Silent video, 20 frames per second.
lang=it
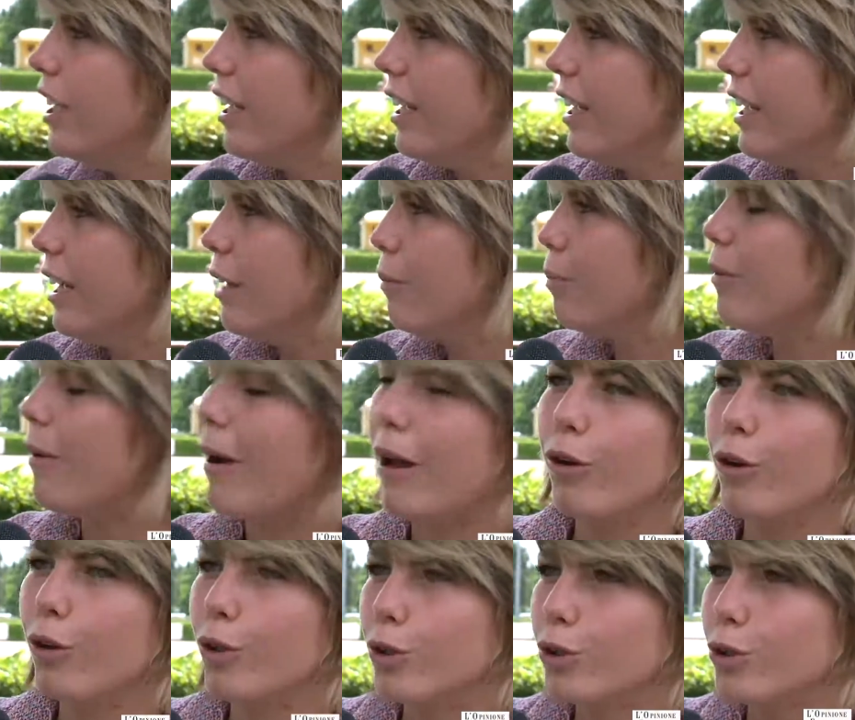eh, vabbè,
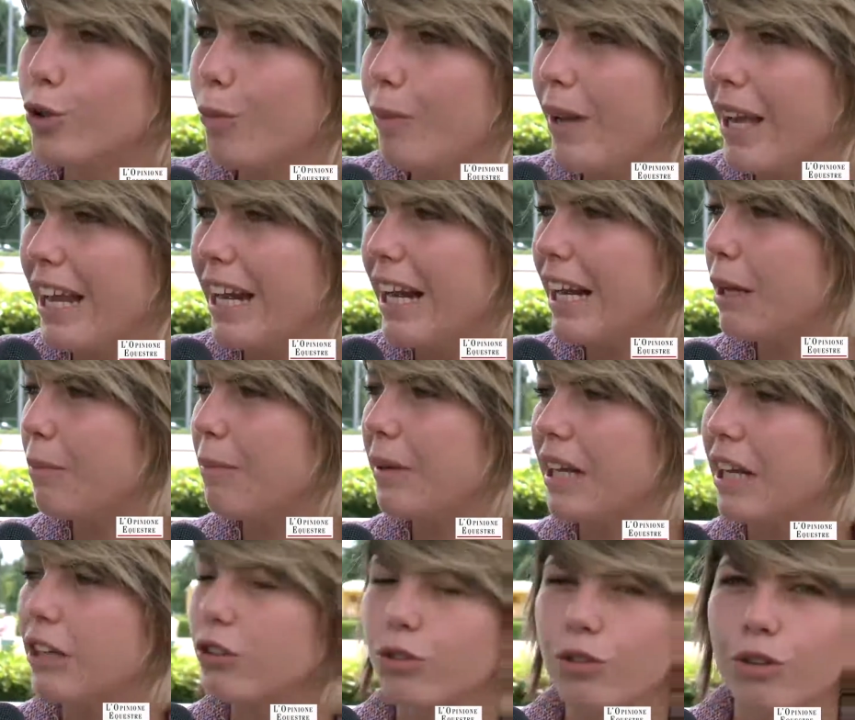lo conosco bene anche
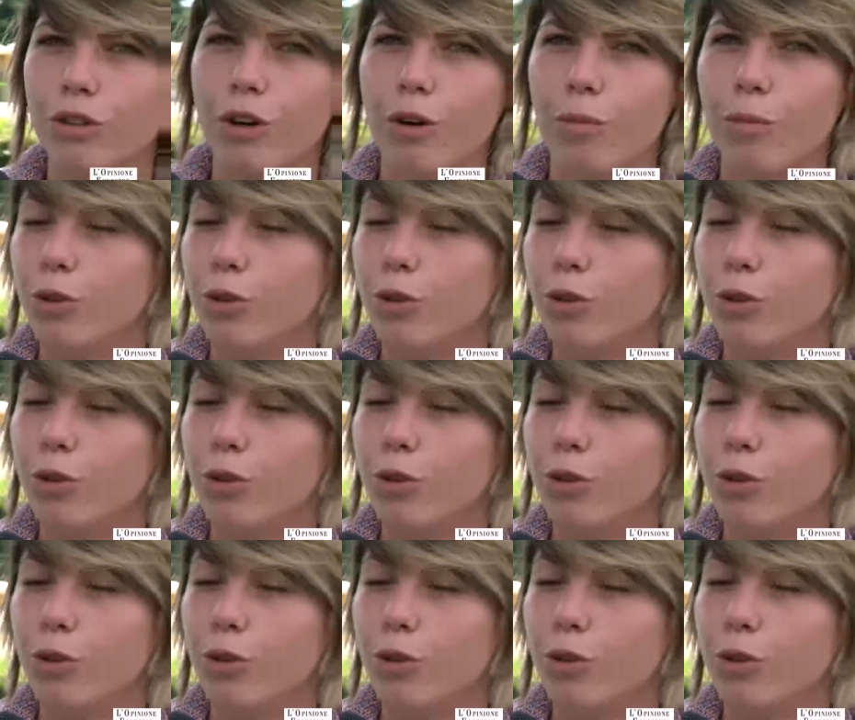perché sono